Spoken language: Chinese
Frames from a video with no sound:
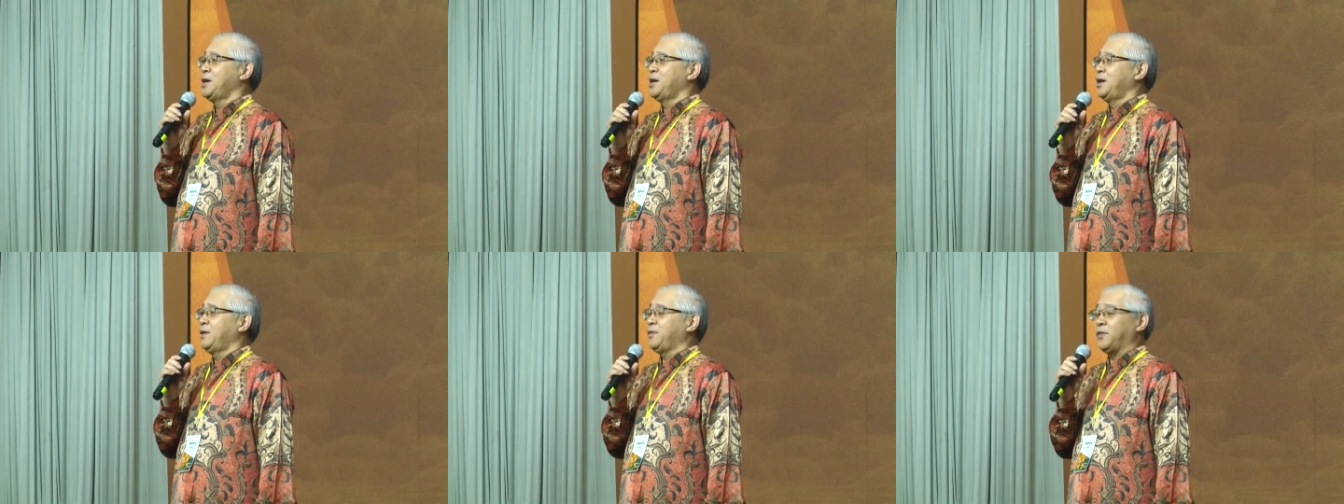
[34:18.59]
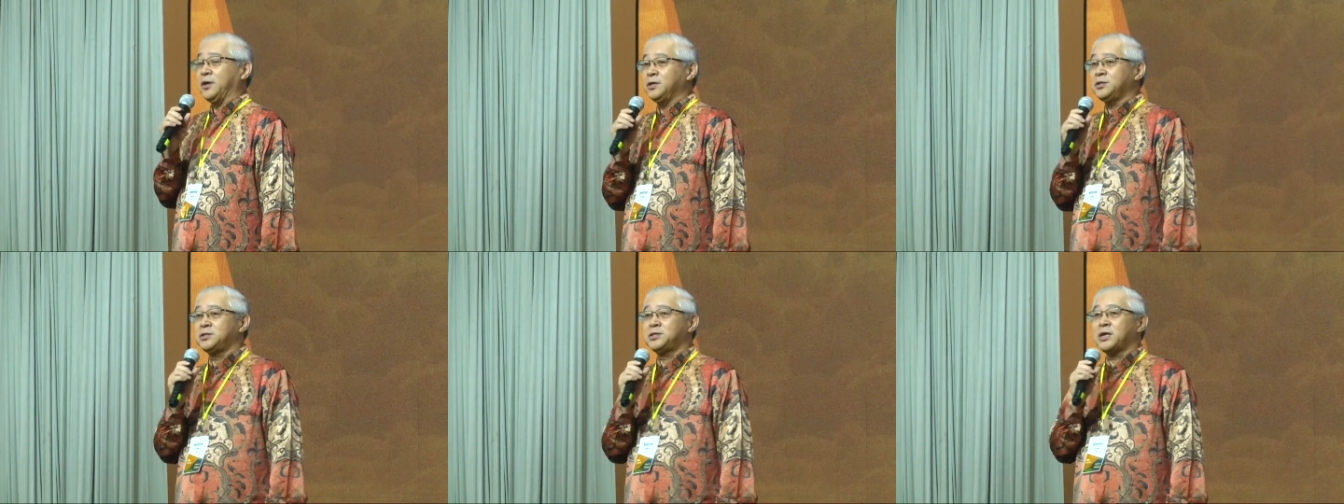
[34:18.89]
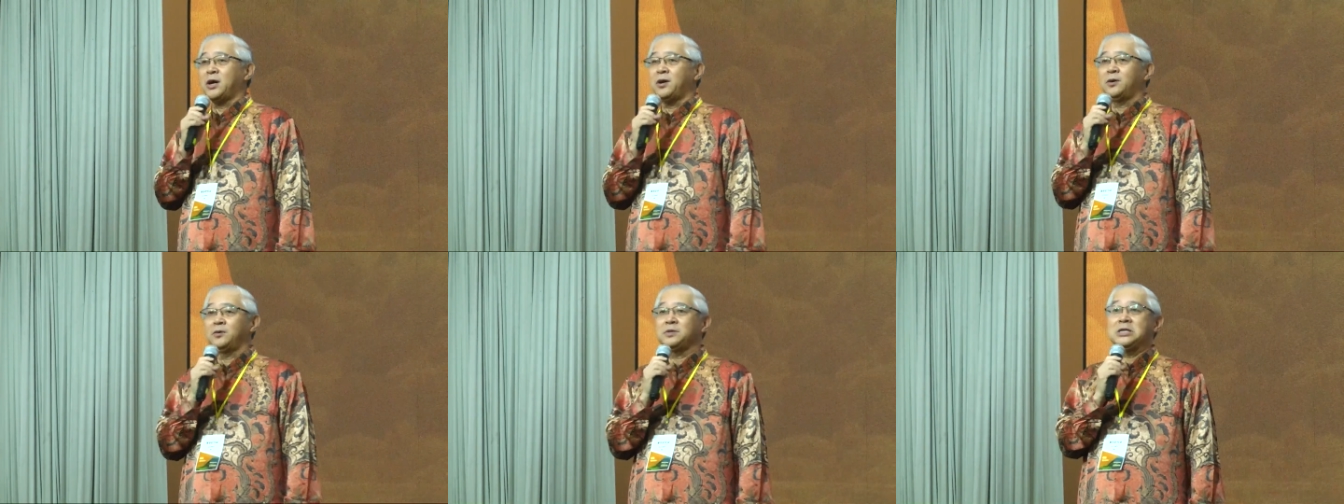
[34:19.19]
得
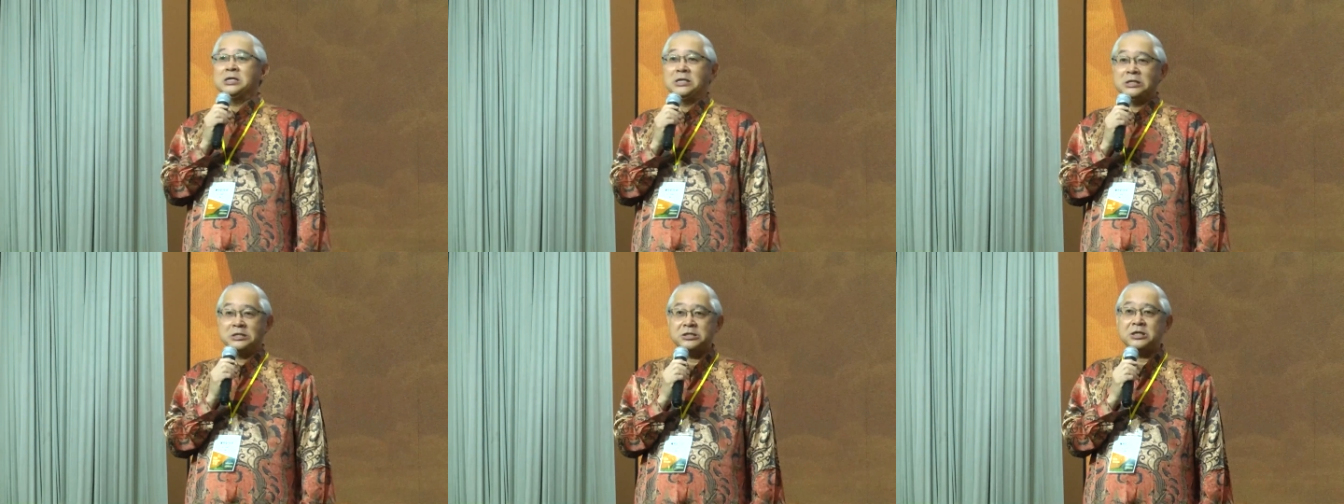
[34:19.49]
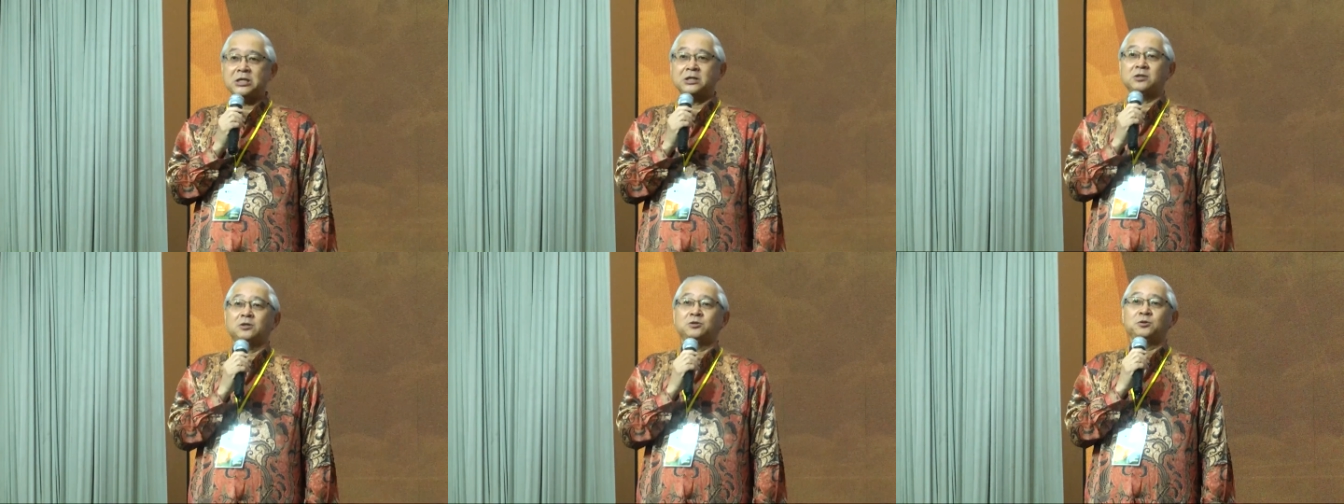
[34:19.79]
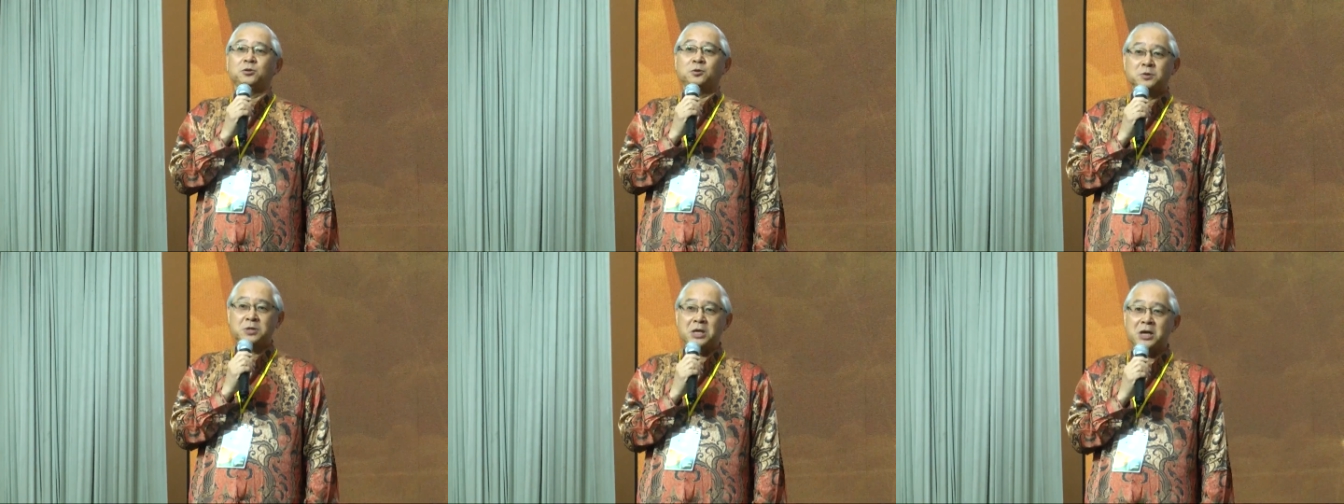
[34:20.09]
着一切的荣
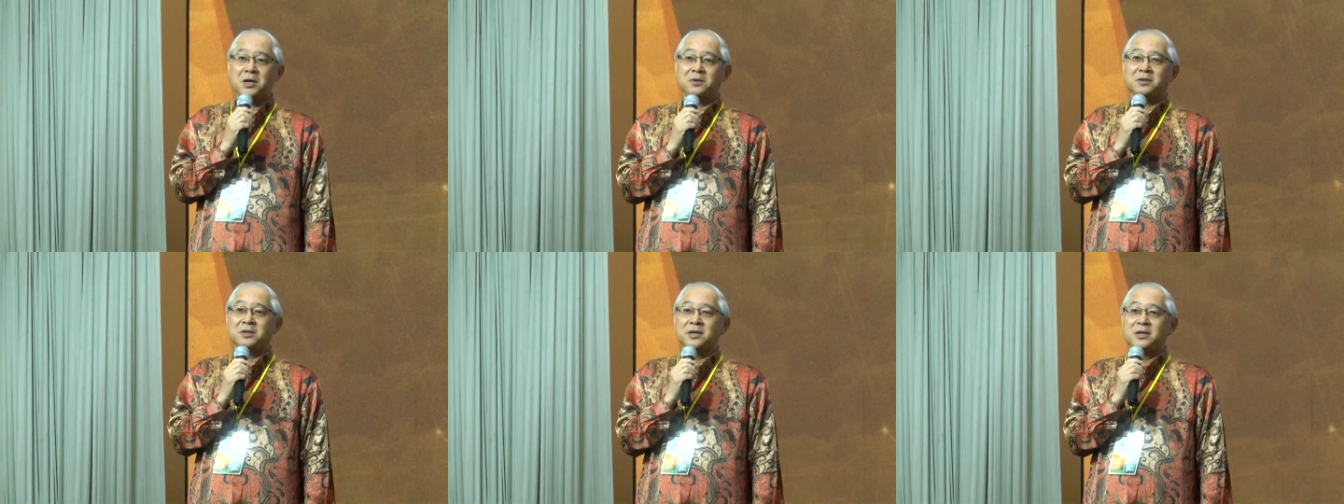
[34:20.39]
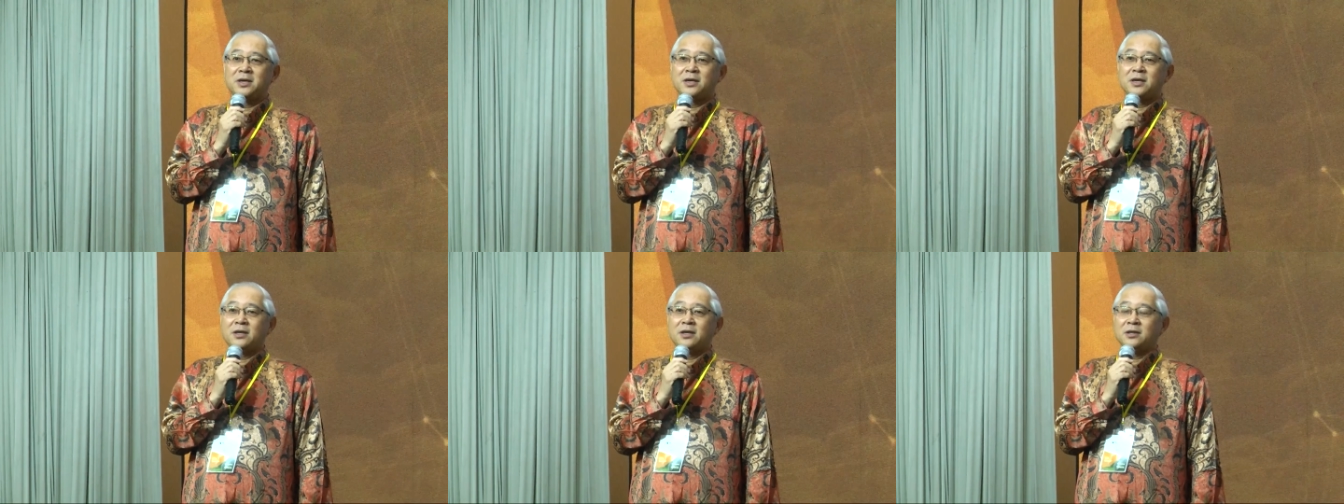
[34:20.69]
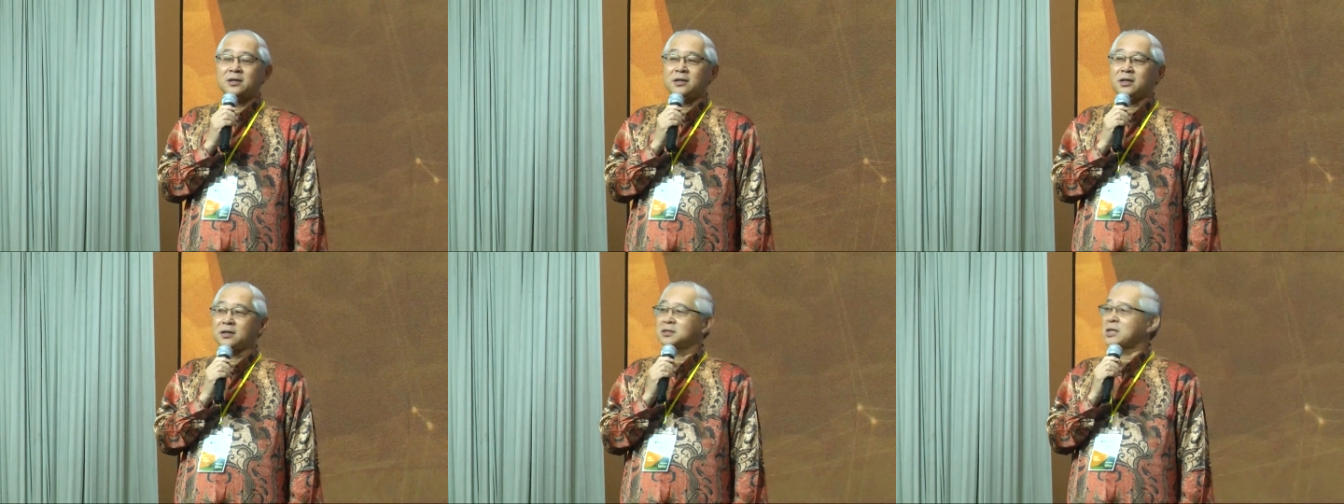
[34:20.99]
耀。
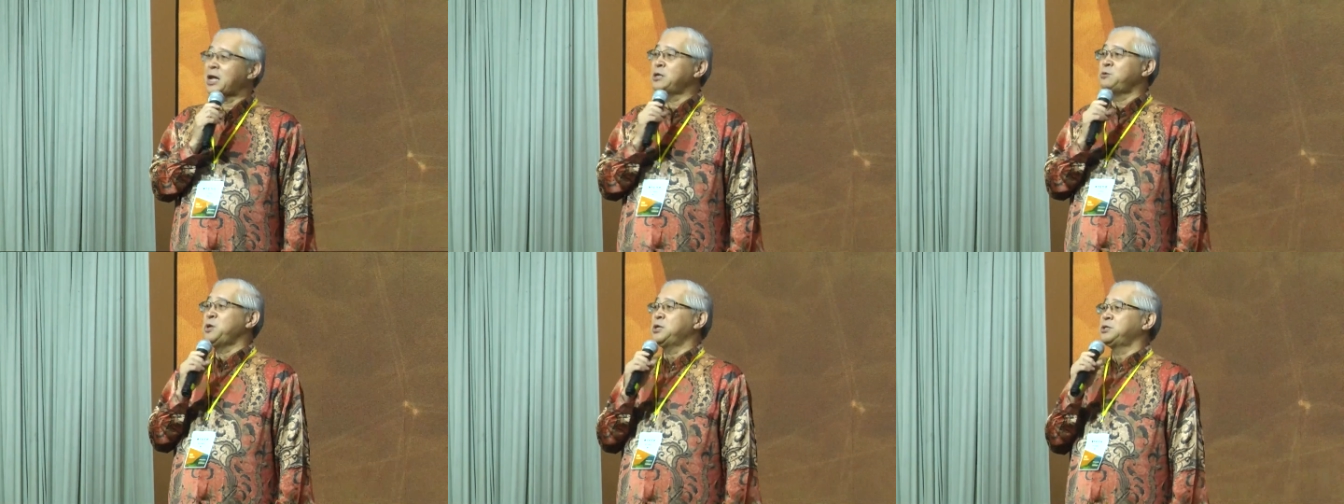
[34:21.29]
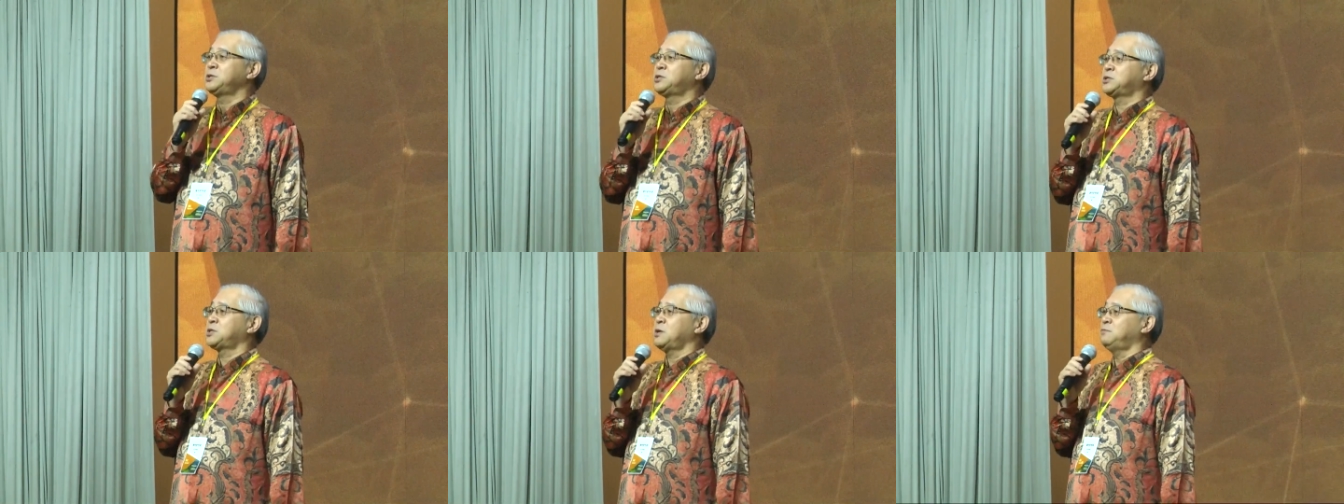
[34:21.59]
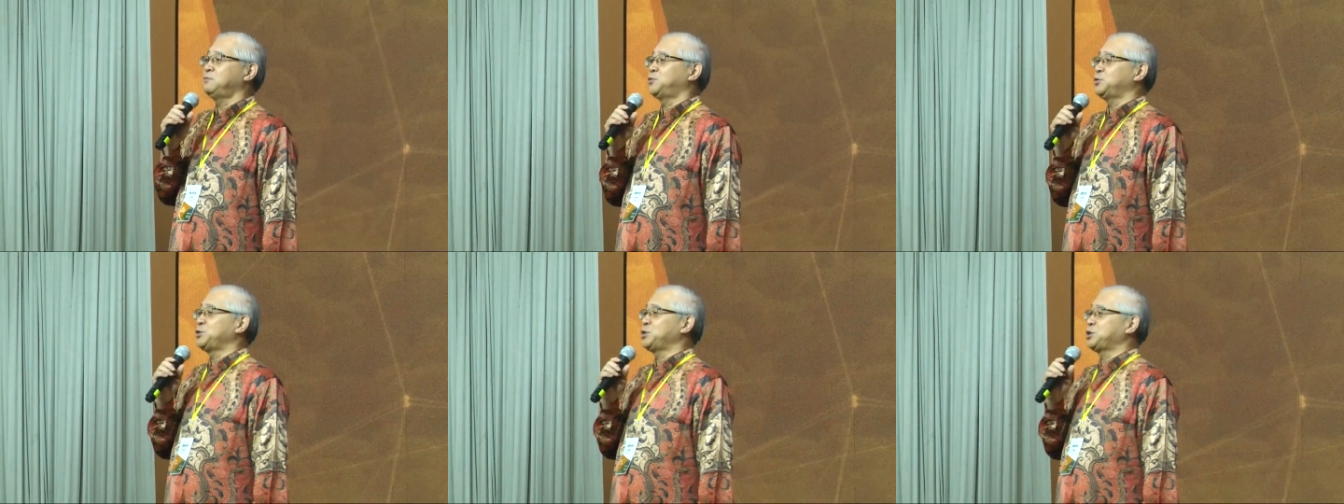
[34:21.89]
也但愿圣
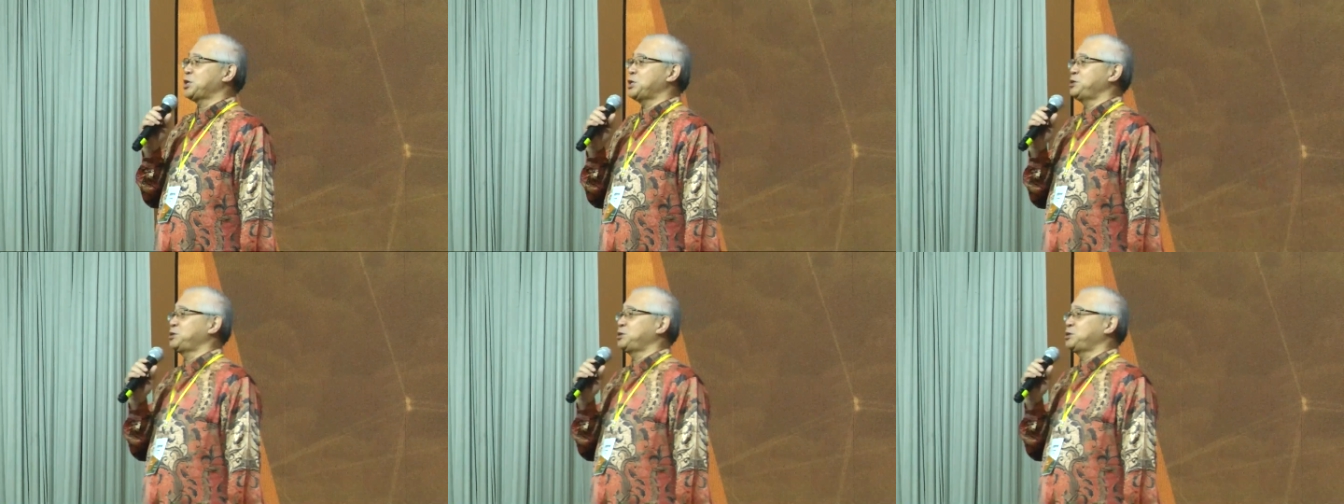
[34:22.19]
父、圣子、